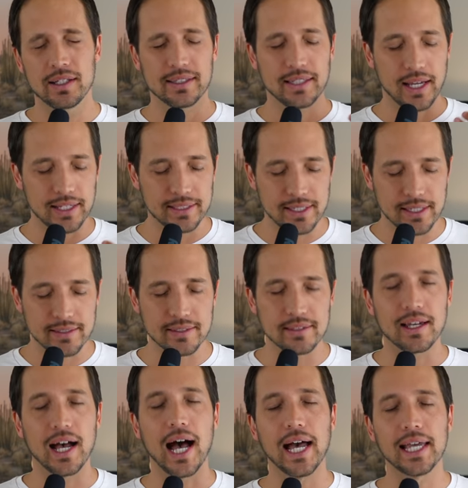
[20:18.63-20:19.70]
大
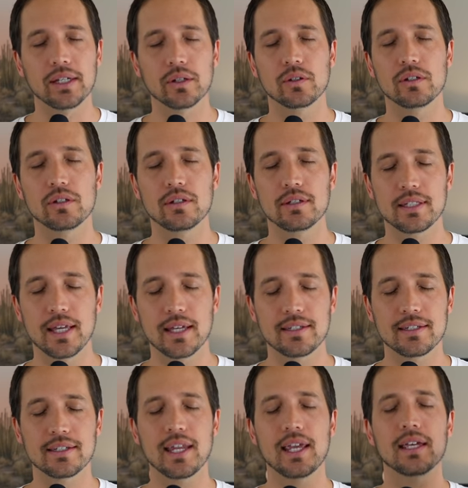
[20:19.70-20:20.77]
切、愛を優先
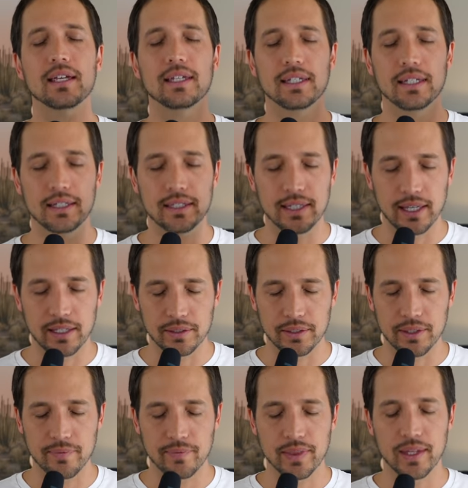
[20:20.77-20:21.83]
して生きてい
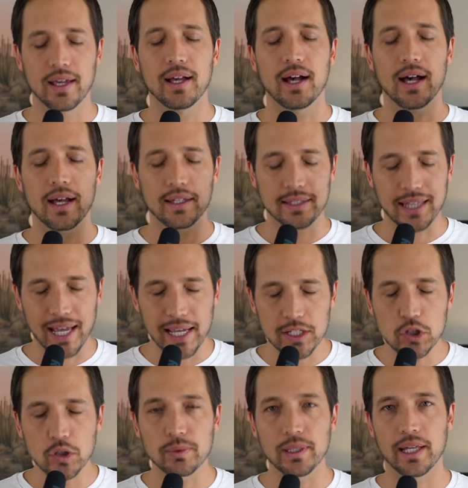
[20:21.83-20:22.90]
く。大
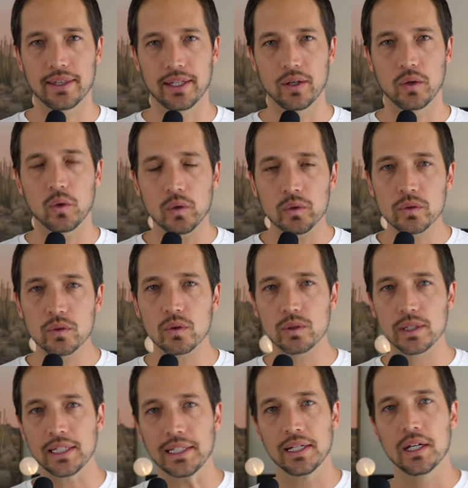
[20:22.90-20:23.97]
丈夫なんだよ。本当
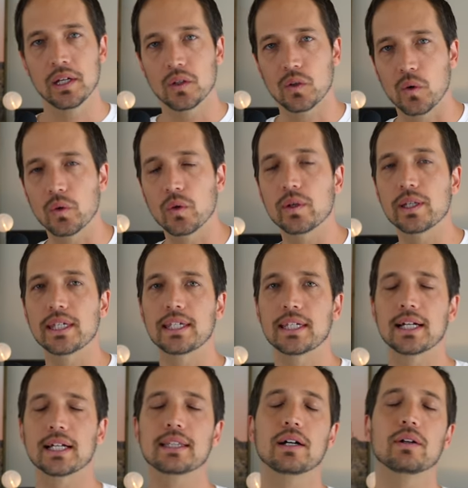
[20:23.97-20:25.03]
にこの生き
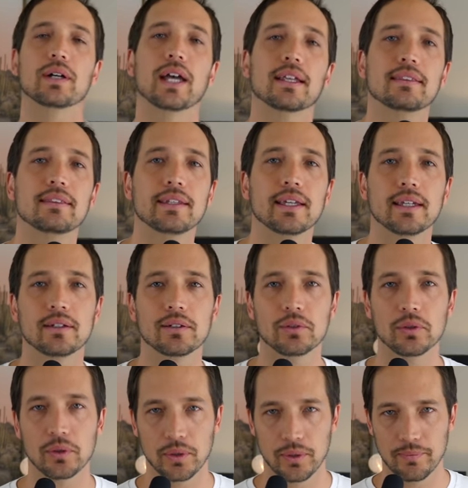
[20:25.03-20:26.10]
方をやっていく
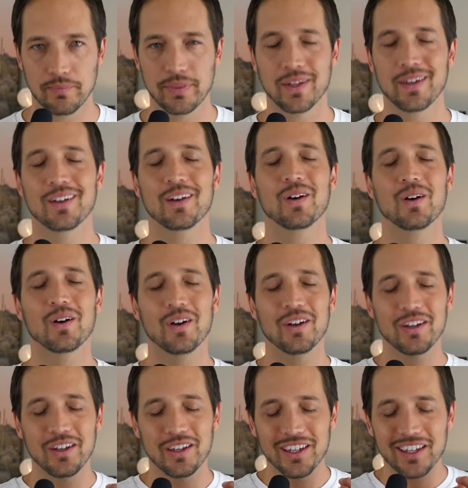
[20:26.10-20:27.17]
と、
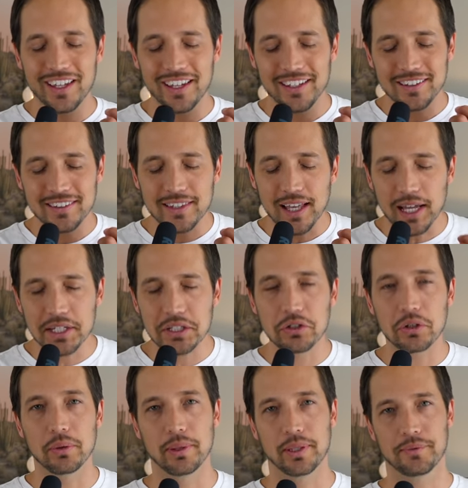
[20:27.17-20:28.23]
大
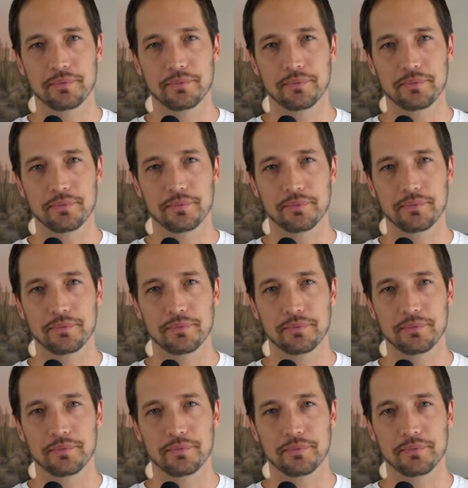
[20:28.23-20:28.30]
丈夫。